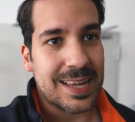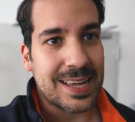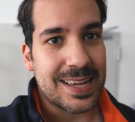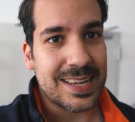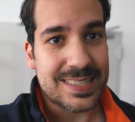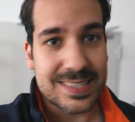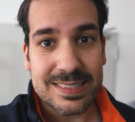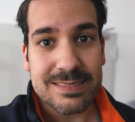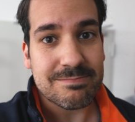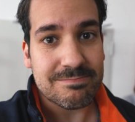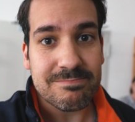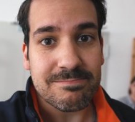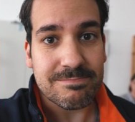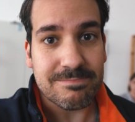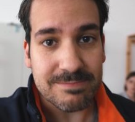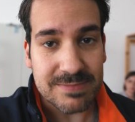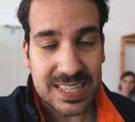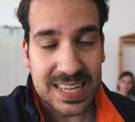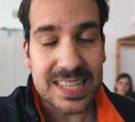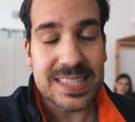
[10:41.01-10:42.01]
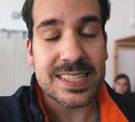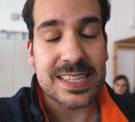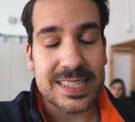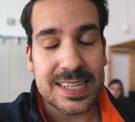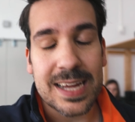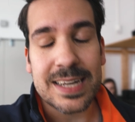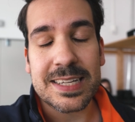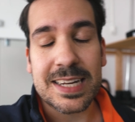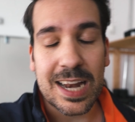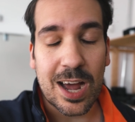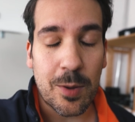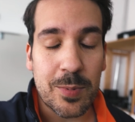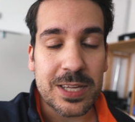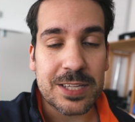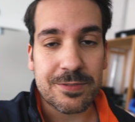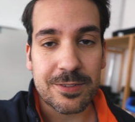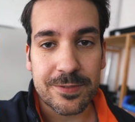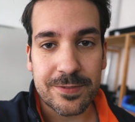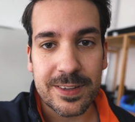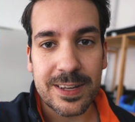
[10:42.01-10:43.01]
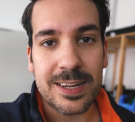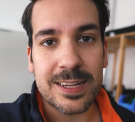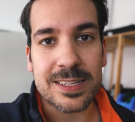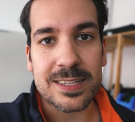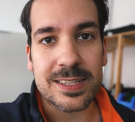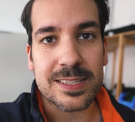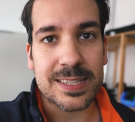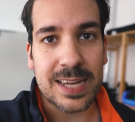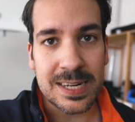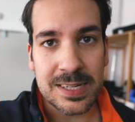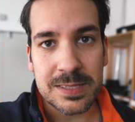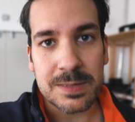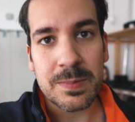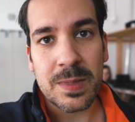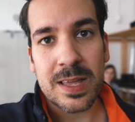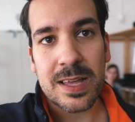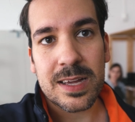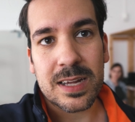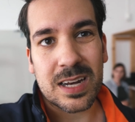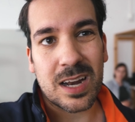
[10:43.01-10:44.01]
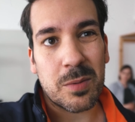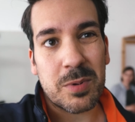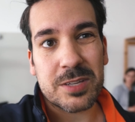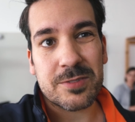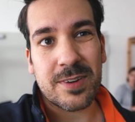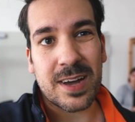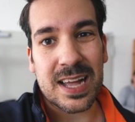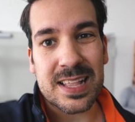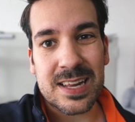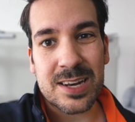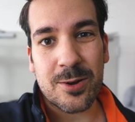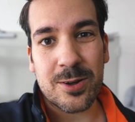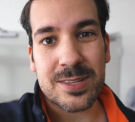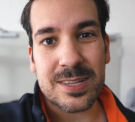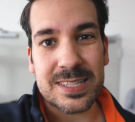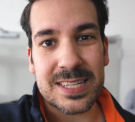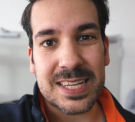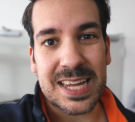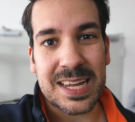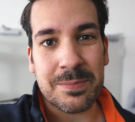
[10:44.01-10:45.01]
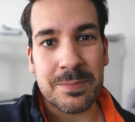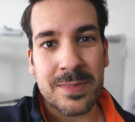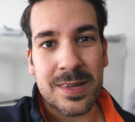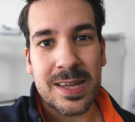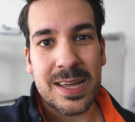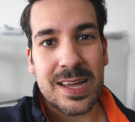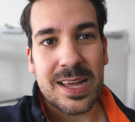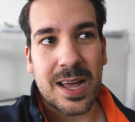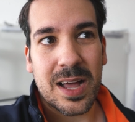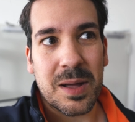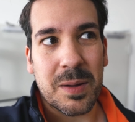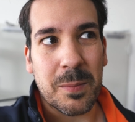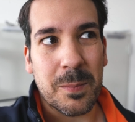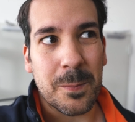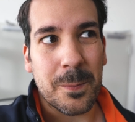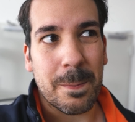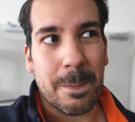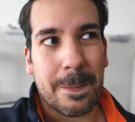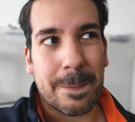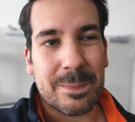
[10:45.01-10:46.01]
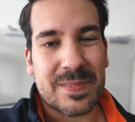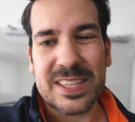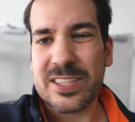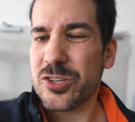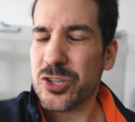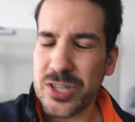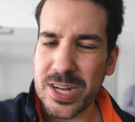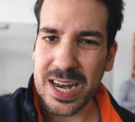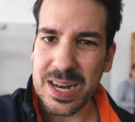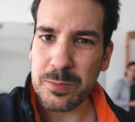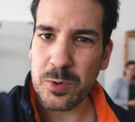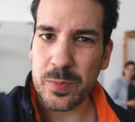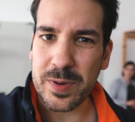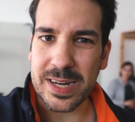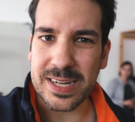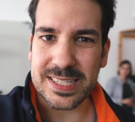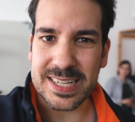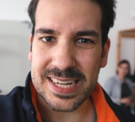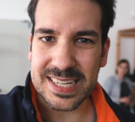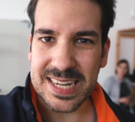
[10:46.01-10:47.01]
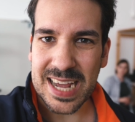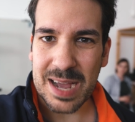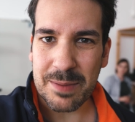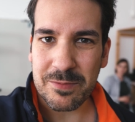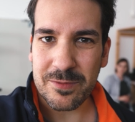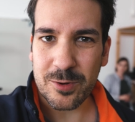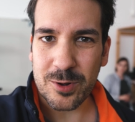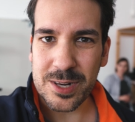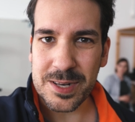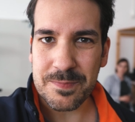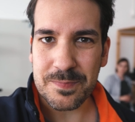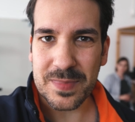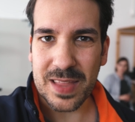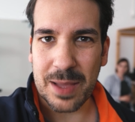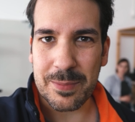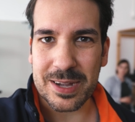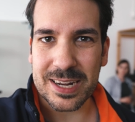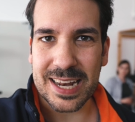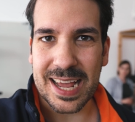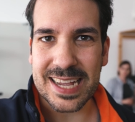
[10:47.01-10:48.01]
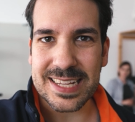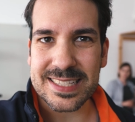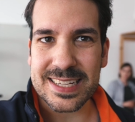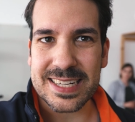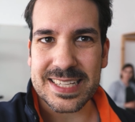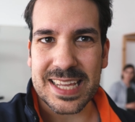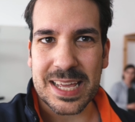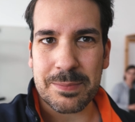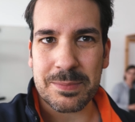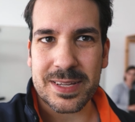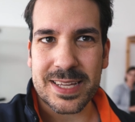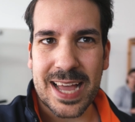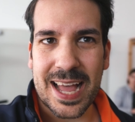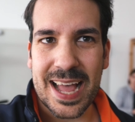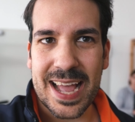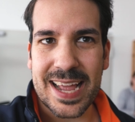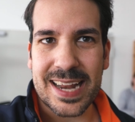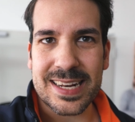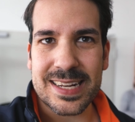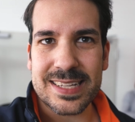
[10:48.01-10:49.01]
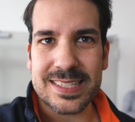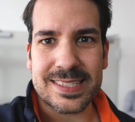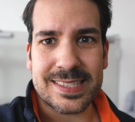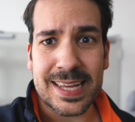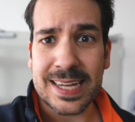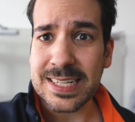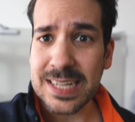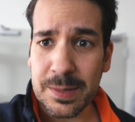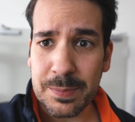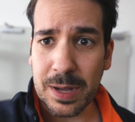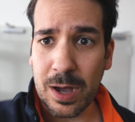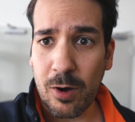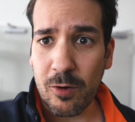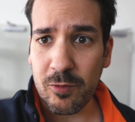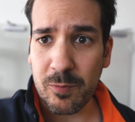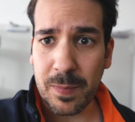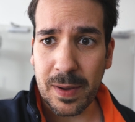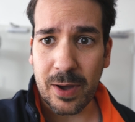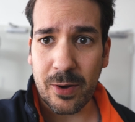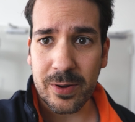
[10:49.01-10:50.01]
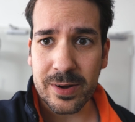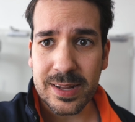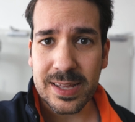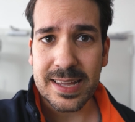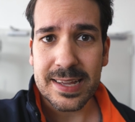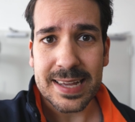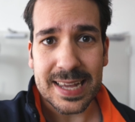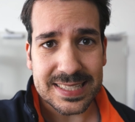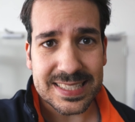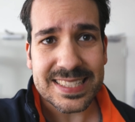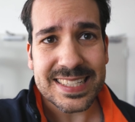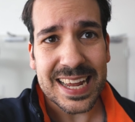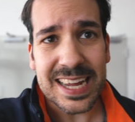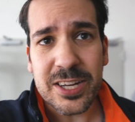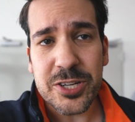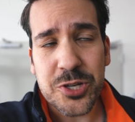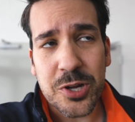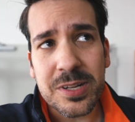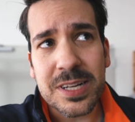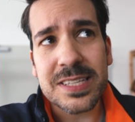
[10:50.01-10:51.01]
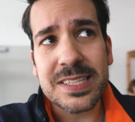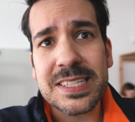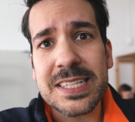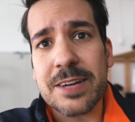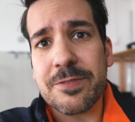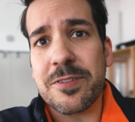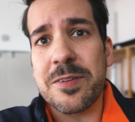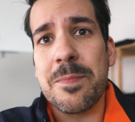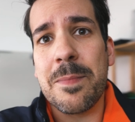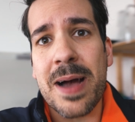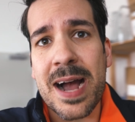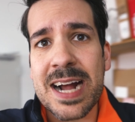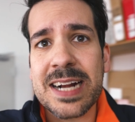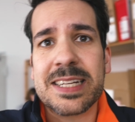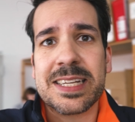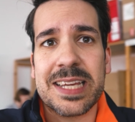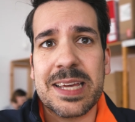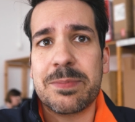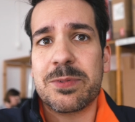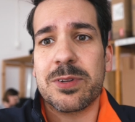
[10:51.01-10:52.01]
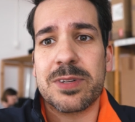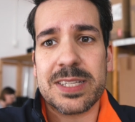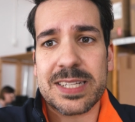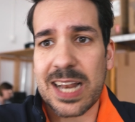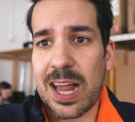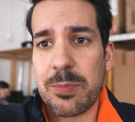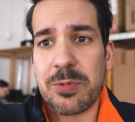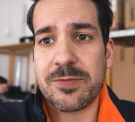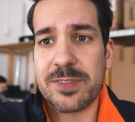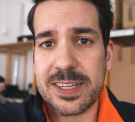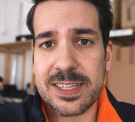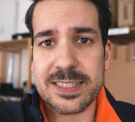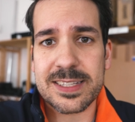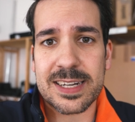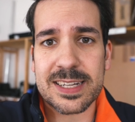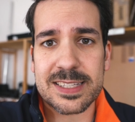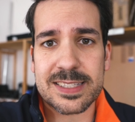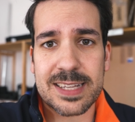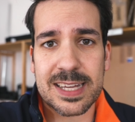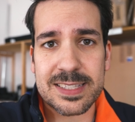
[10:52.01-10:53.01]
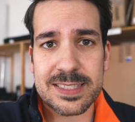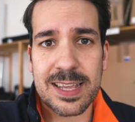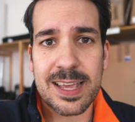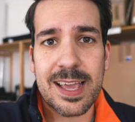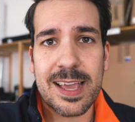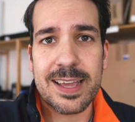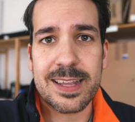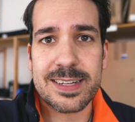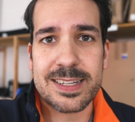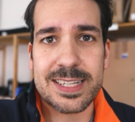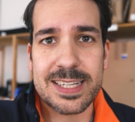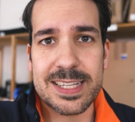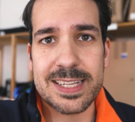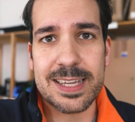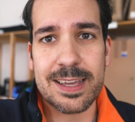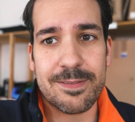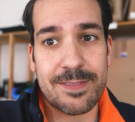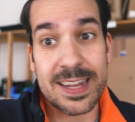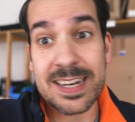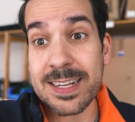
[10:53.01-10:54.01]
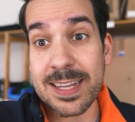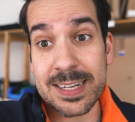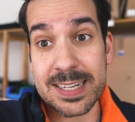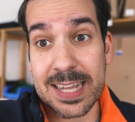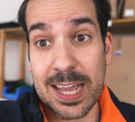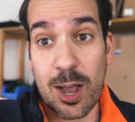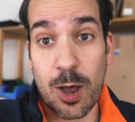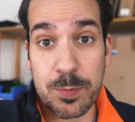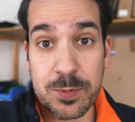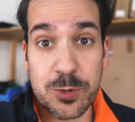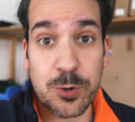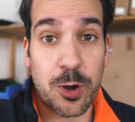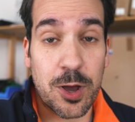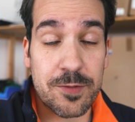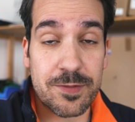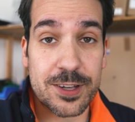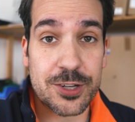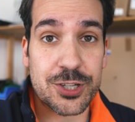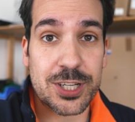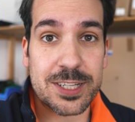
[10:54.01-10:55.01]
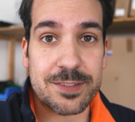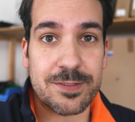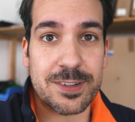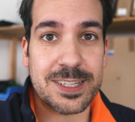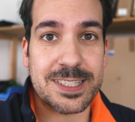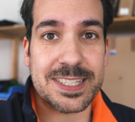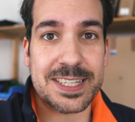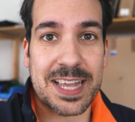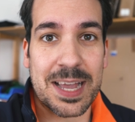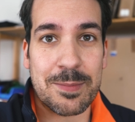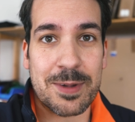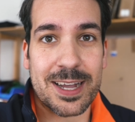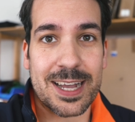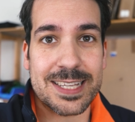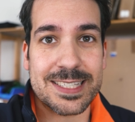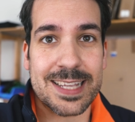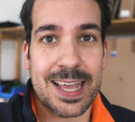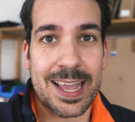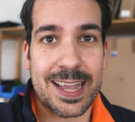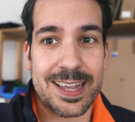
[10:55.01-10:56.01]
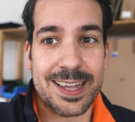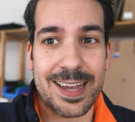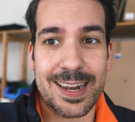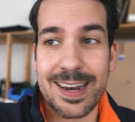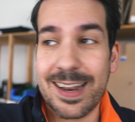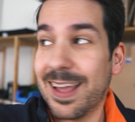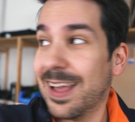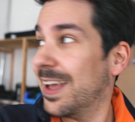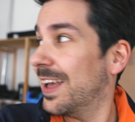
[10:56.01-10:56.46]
ist ich hatte es gesagt, glaube ich, für viele interessant, glaube ich, für alle Leute, die eben ähm, diese schnelle Mobilität haben wollen, aber gleichzeitig eben kein Setup aufbauen. Also ich denke schon, dass es dafür einen Markt gibt und ich glaube, wie gesagt, ist das die, äh, wenn dann die Hauptkäuferschicht für diese Kamera sein kann.